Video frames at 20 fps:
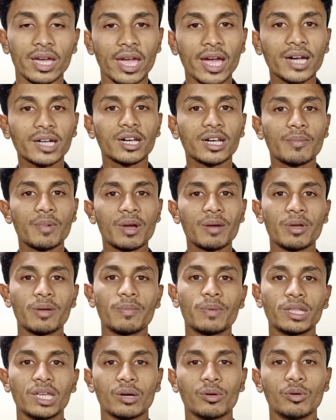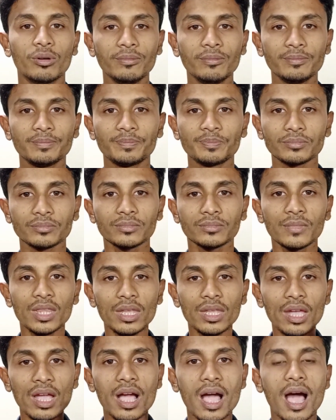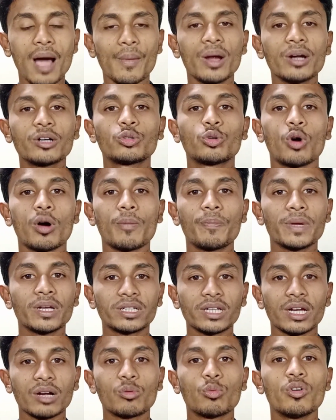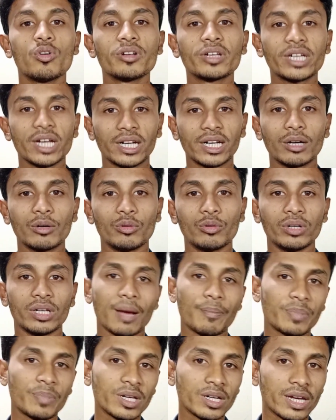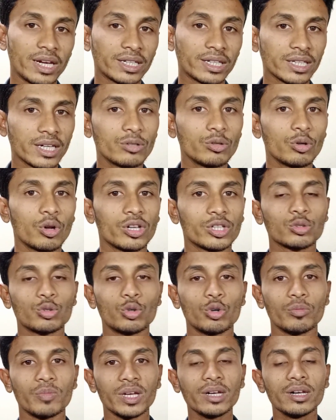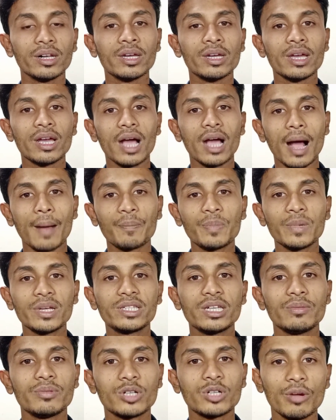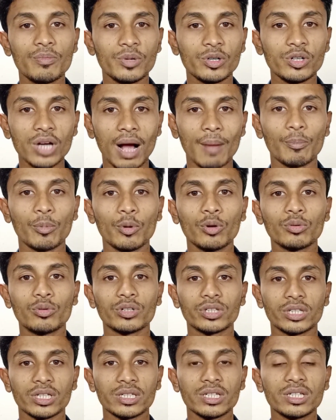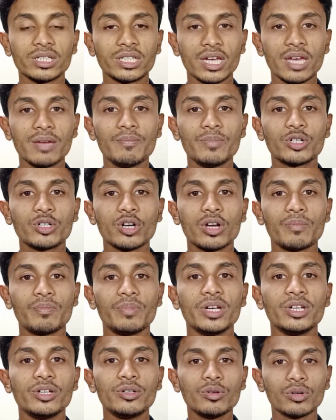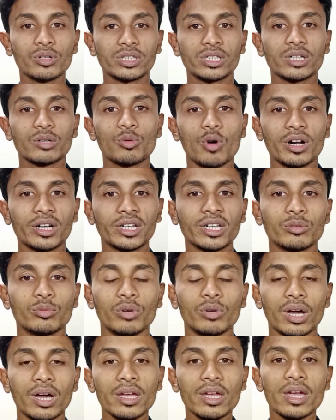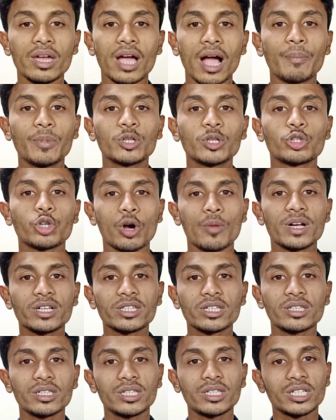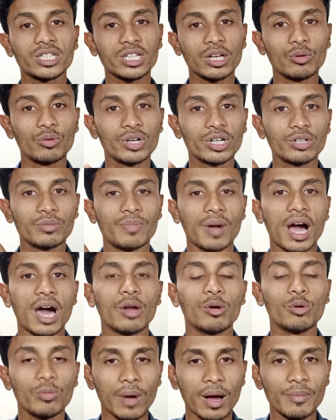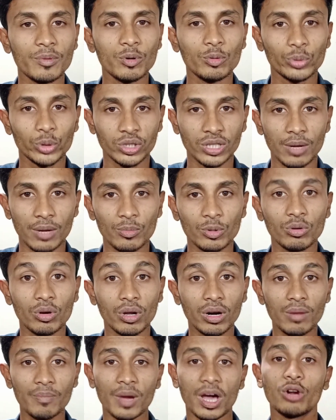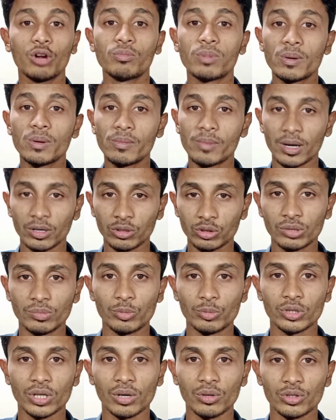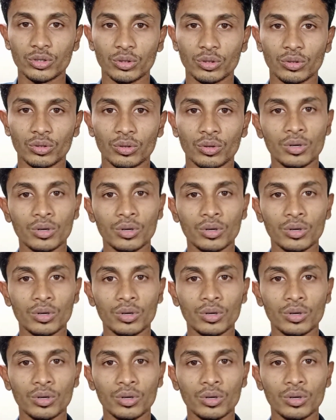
একটাবার ভেবে দেখুন আমার টপিকটা কোন ক্যাটাগরি আপনি এটার নলেজ করবেন আপনি যে বিষয়ে ভিডিও আপলোড করতেছেন সেই বিষয়ের ভিডিওর যে কন্টেন্টগুলো আপনি সবার সাথে চেষ্টা করুন একটু ভালোভাবে উপস্থাপন করার ভালোভাবে মানুষকে বোঝানোর জন্য